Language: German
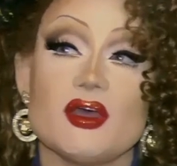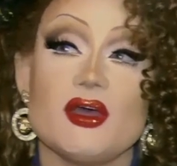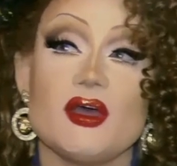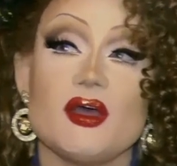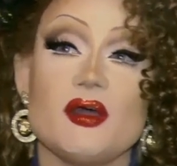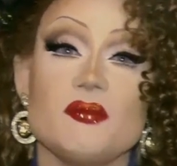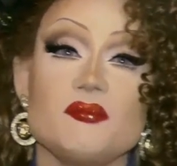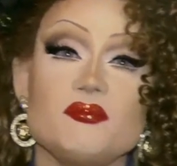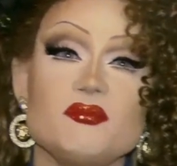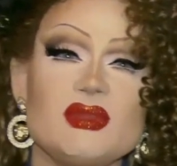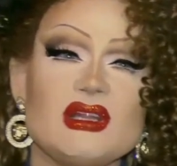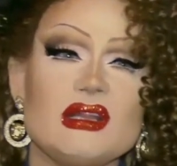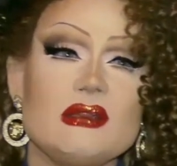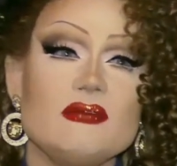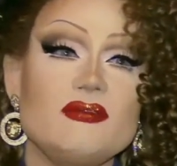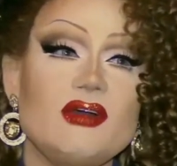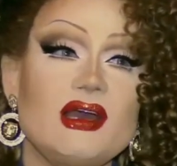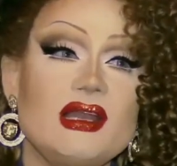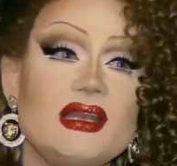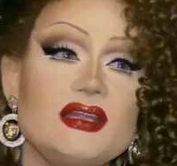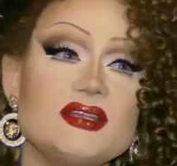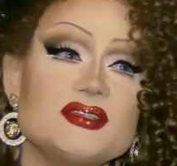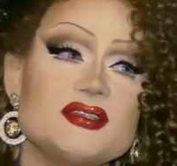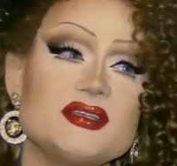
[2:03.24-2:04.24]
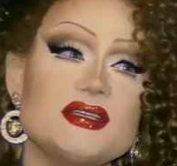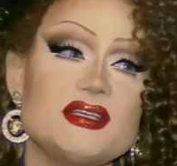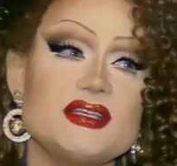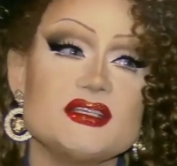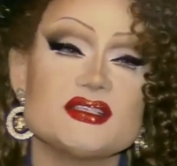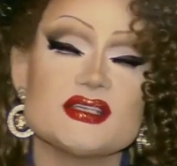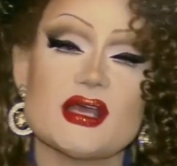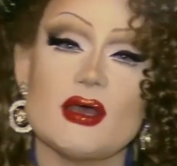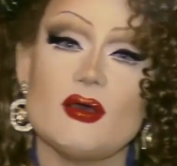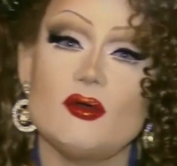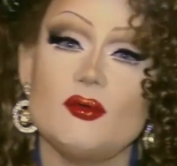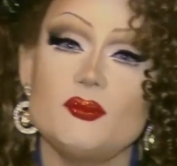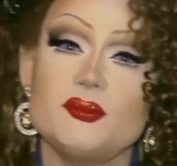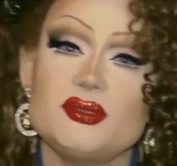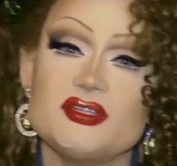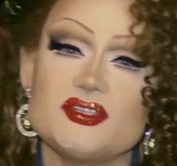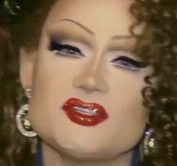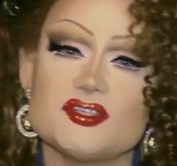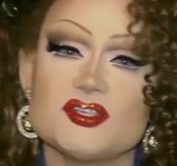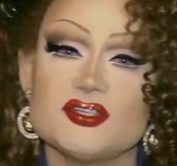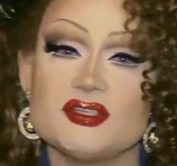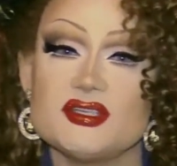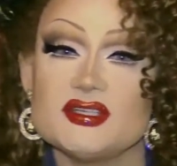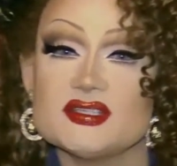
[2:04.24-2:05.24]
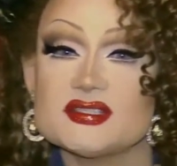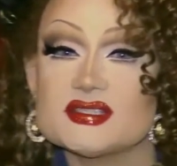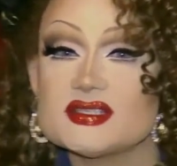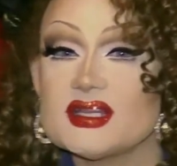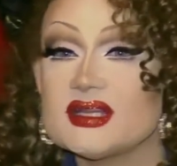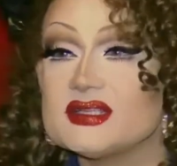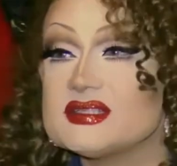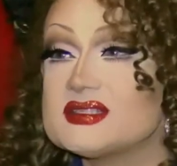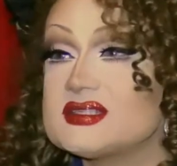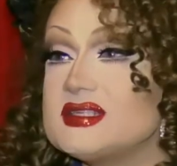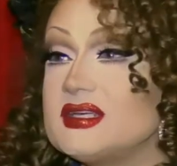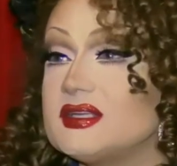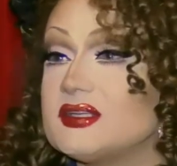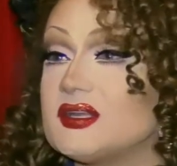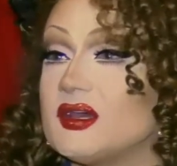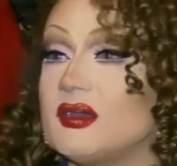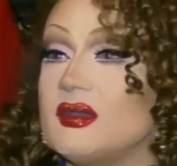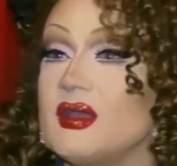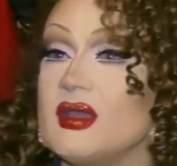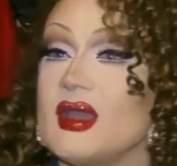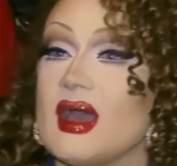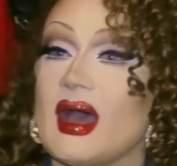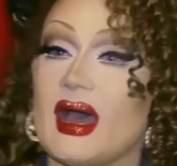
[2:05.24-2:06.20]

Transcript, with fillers: ähm, mittlerweile sehe ich es auch ein bisschen distanzierter.